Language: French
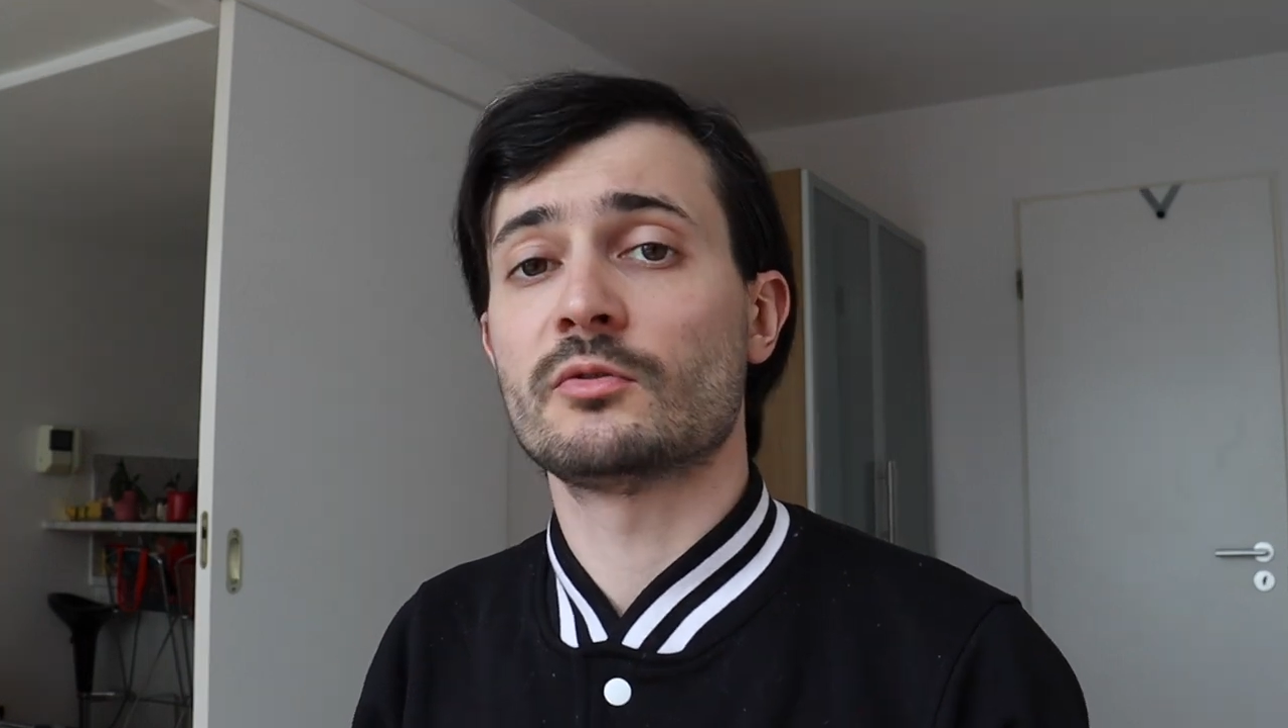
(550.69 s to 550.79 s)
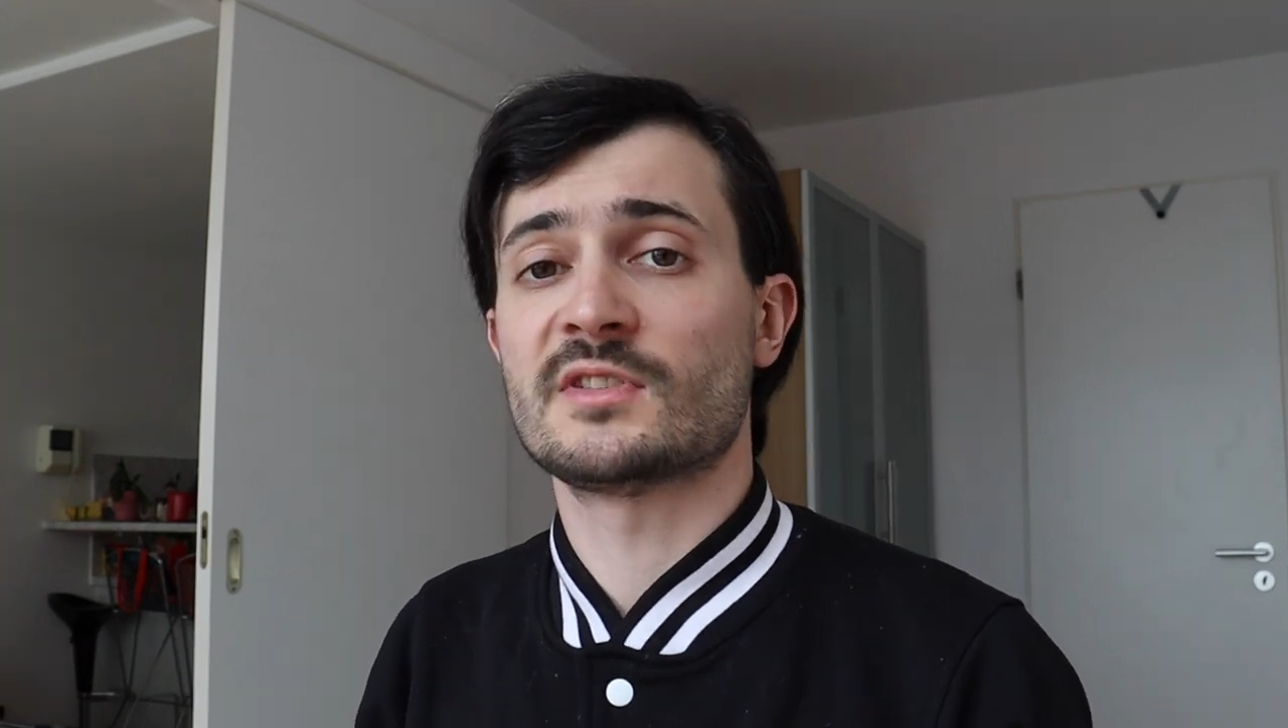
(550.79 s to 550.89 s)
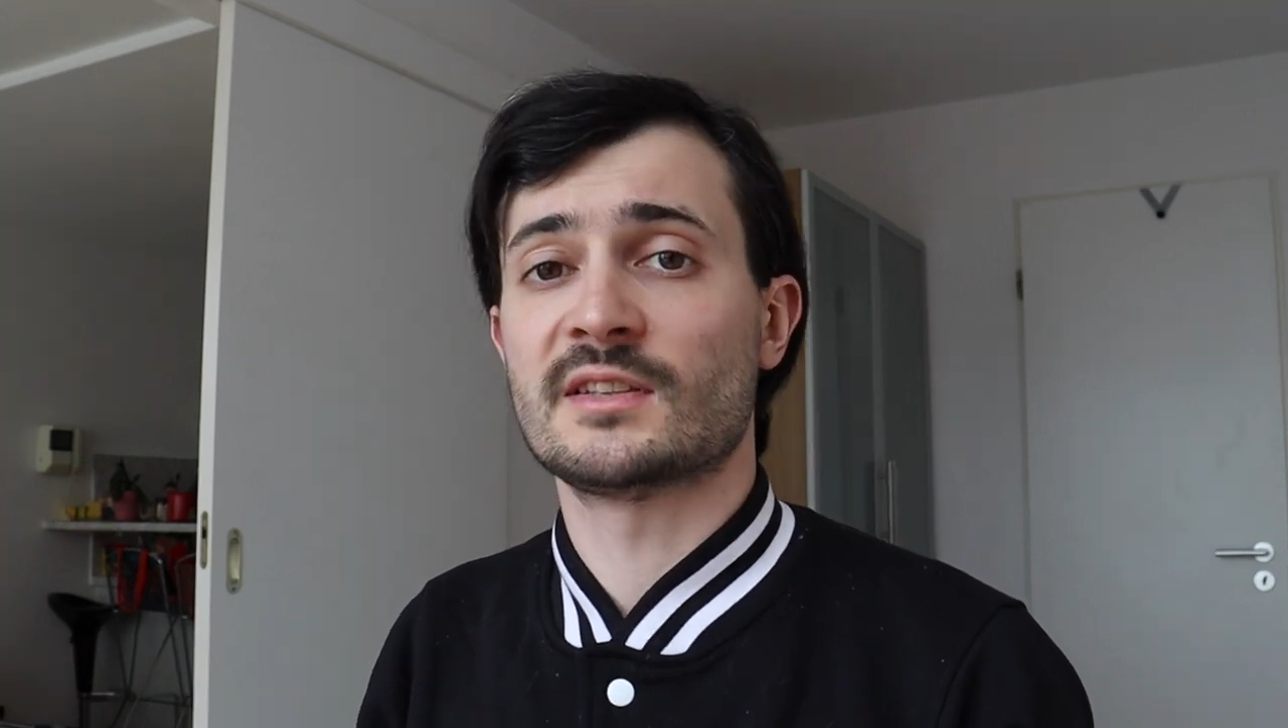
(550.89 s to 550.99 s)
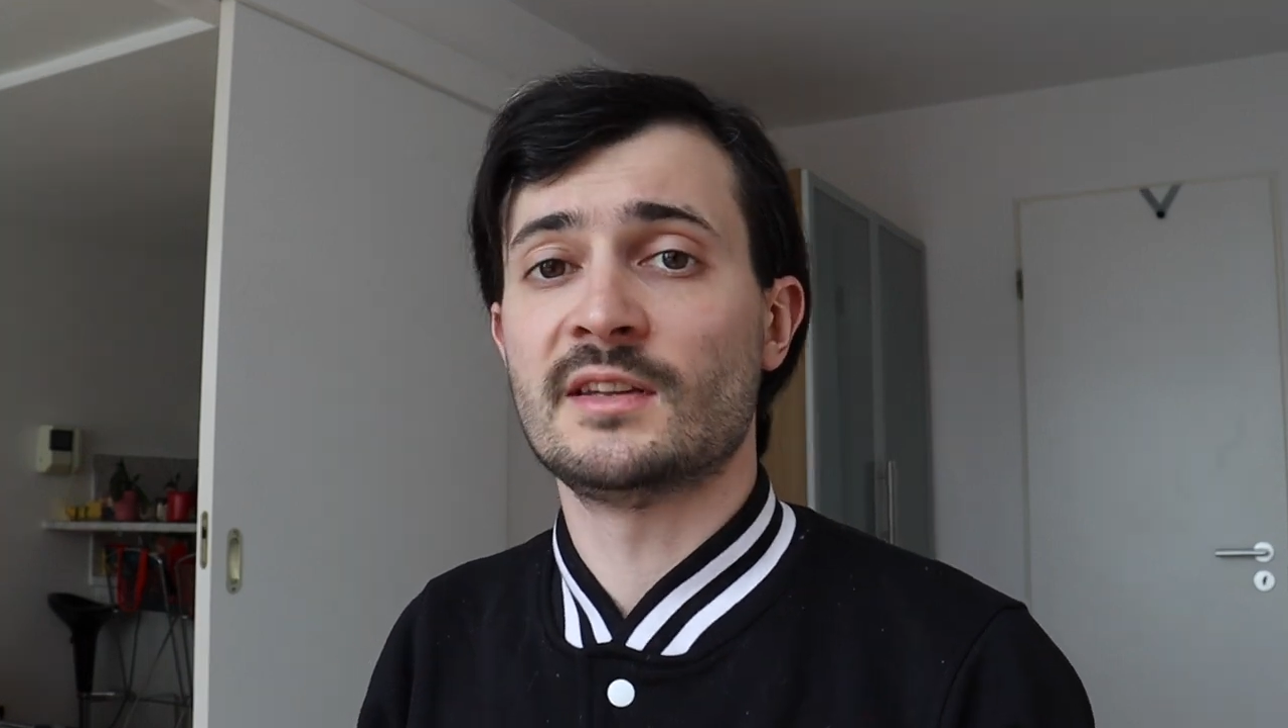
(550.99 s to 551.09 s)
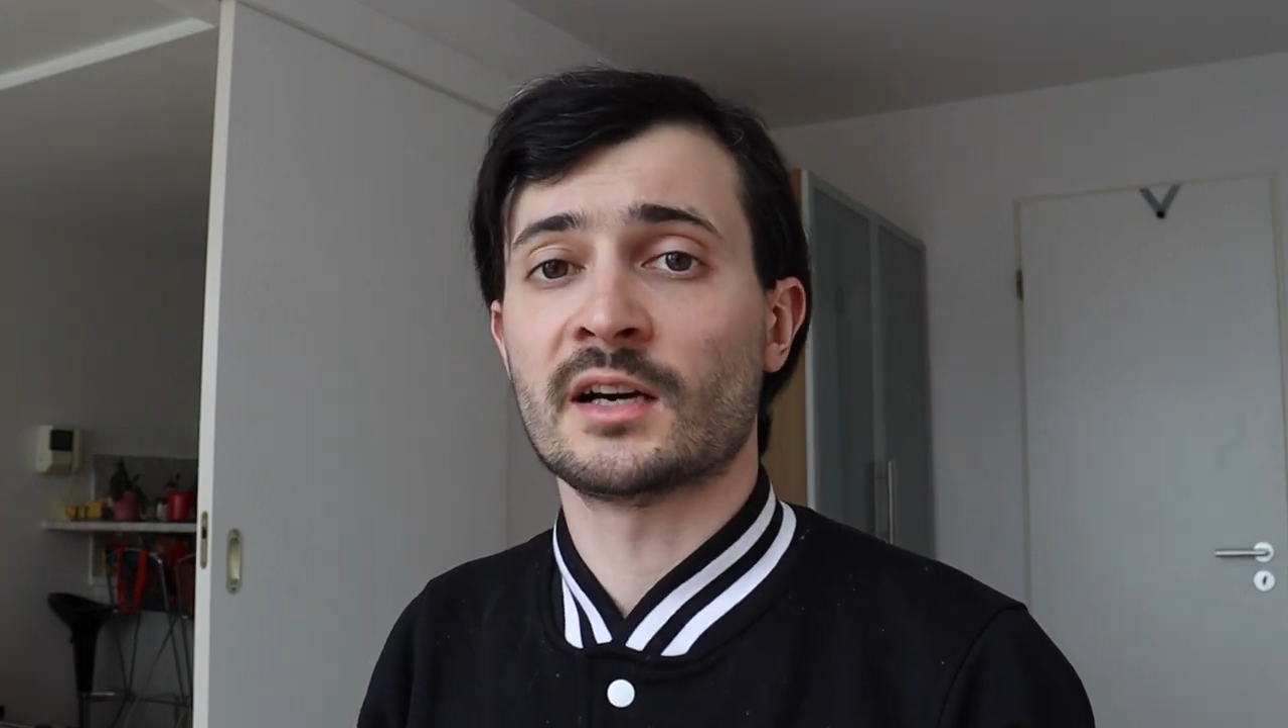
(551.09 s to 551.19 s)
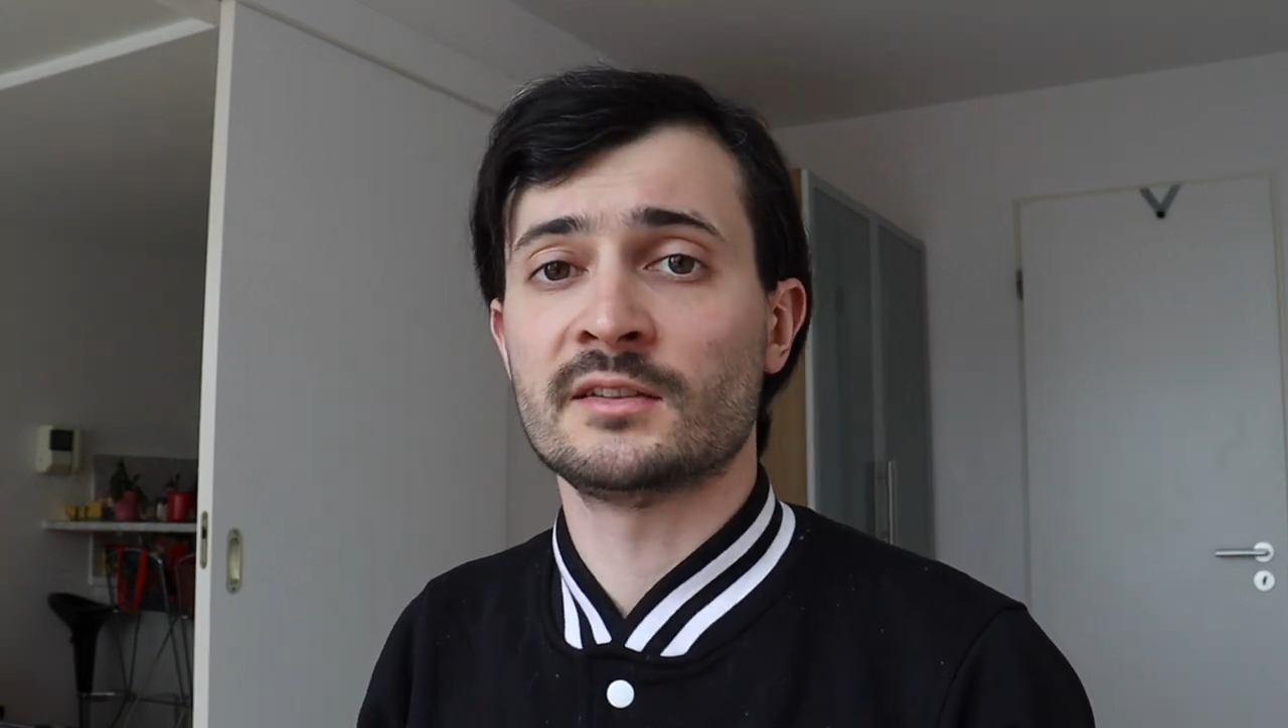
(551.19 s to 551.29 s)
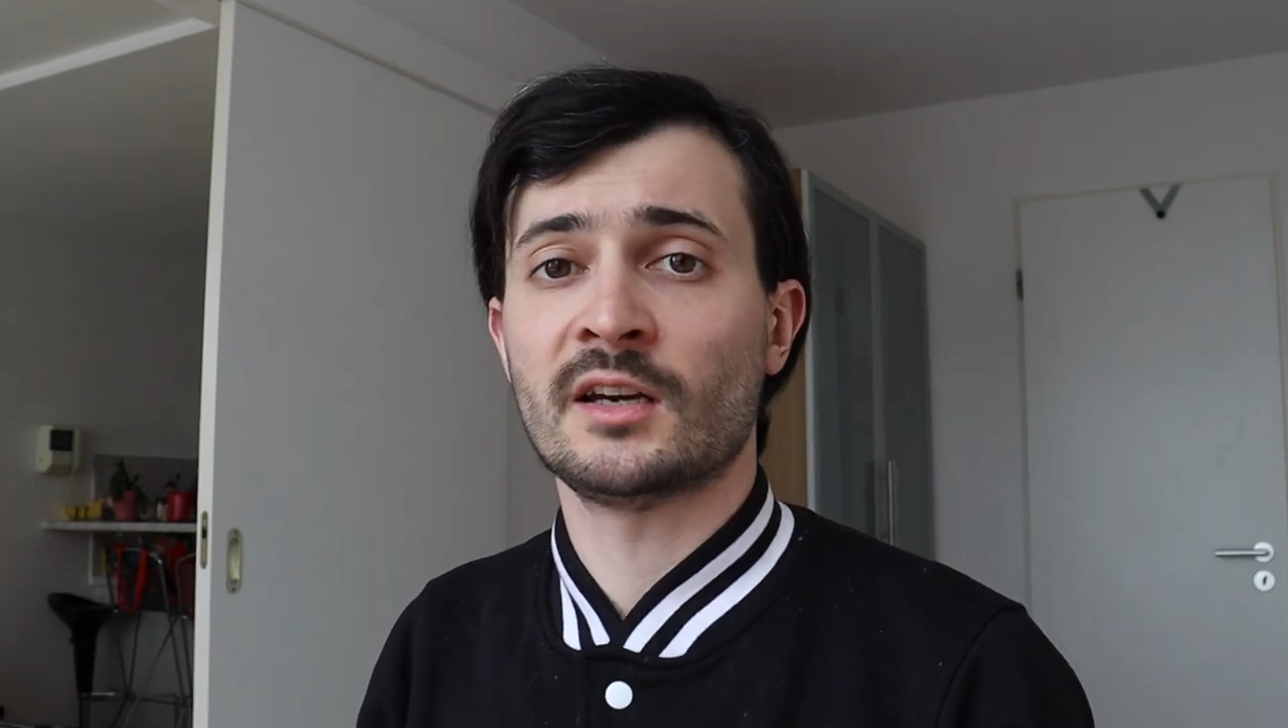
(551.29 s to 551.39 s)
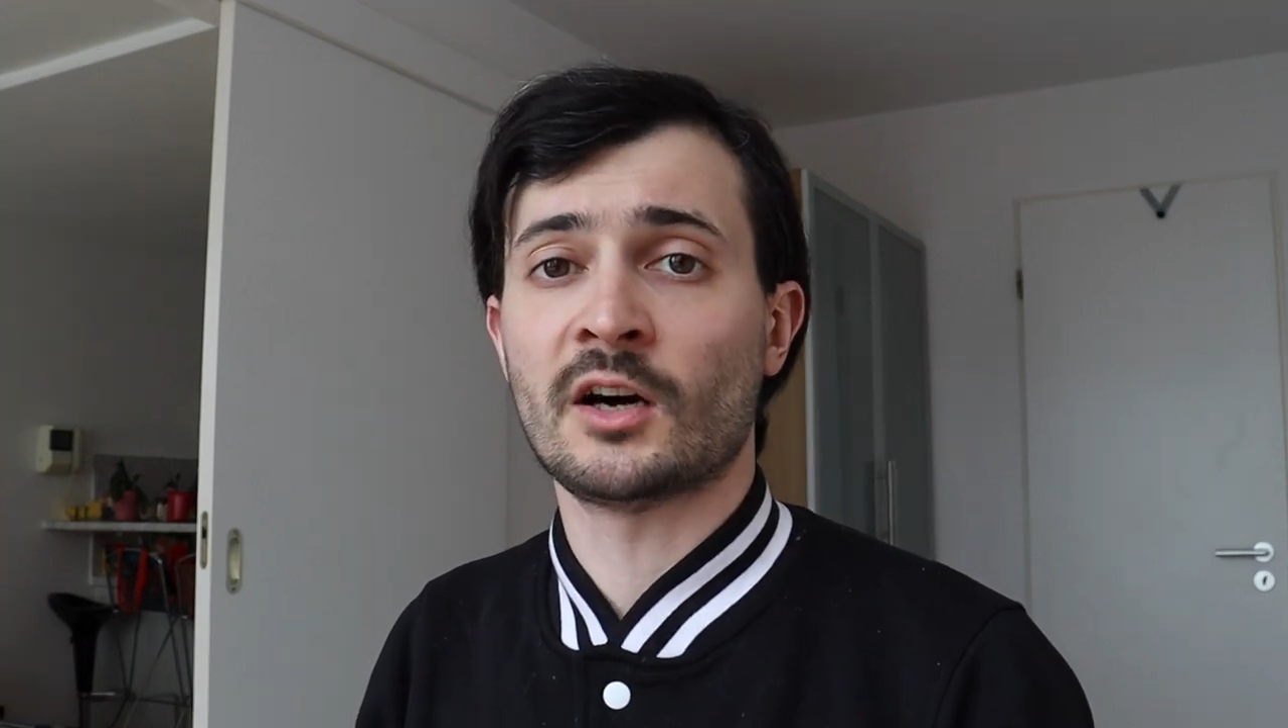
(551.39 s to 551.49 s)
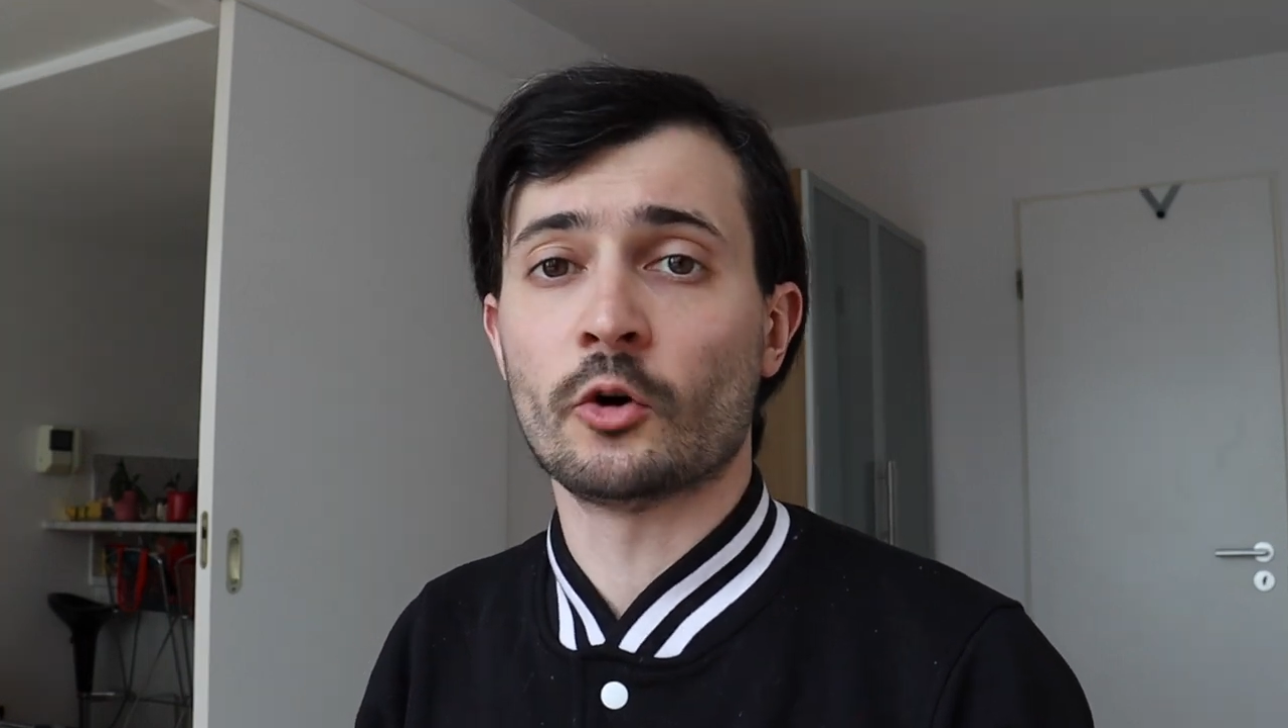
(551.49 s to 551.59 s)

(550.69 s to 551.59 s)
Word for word: cette dernière a